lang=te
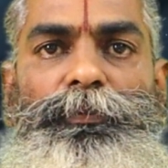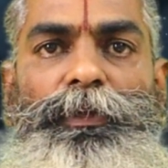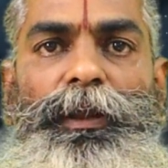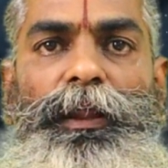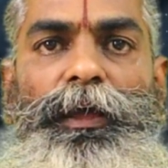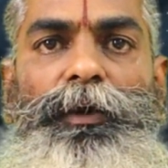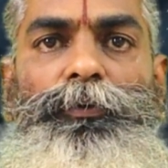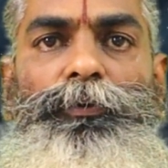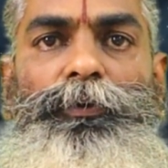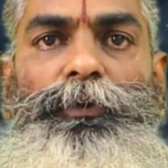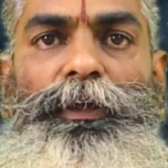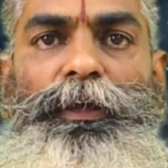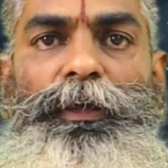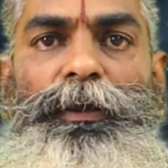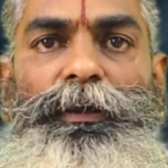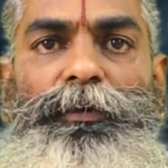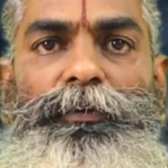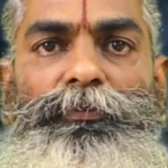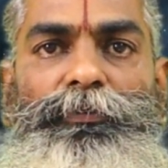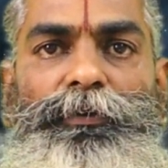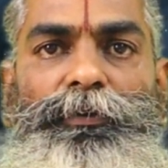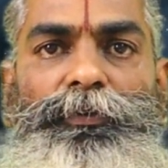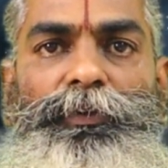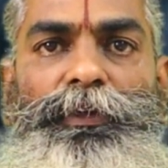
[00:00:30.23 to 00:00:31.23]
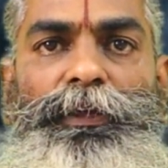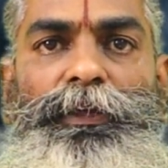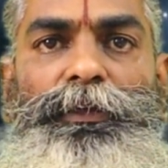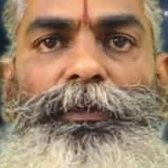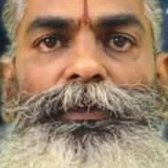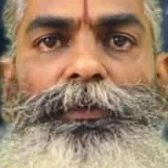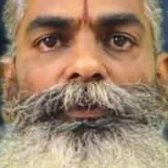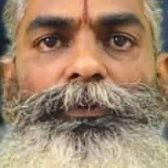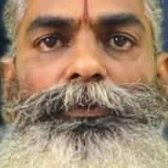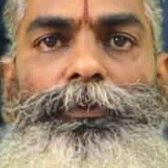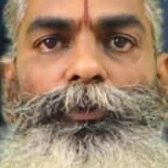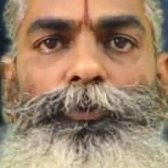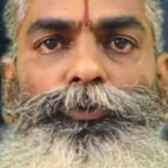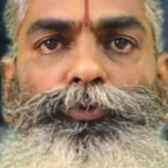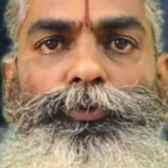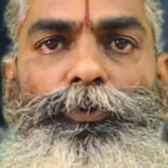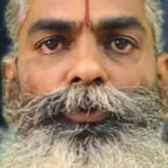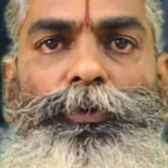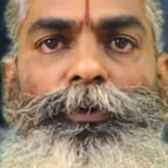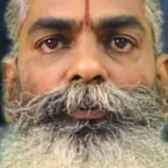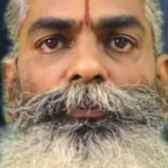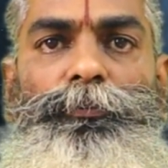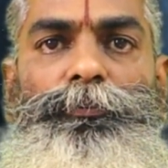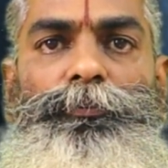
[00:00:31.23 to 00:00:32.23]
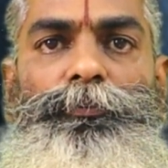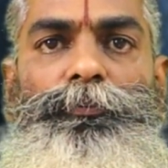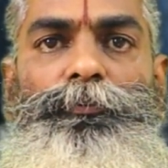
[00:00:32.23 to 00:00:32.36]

ఎలా ఉంటాయనేటువంటివి తెలుసుకుందాం